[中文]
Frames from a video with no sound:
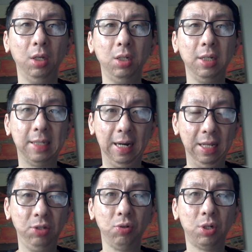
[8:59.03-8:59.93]
这个显
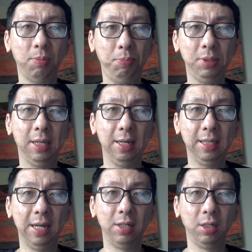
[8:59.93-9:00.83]
然就是不想
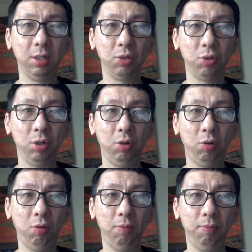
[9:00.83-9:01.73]
在这个最
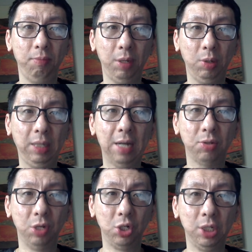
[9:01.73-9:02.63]
后美国大
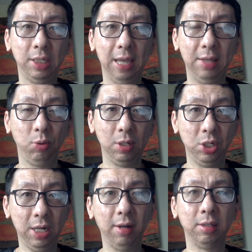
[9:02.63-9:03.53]
选之前就跟
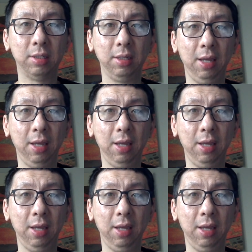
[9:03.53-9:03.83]
上一次一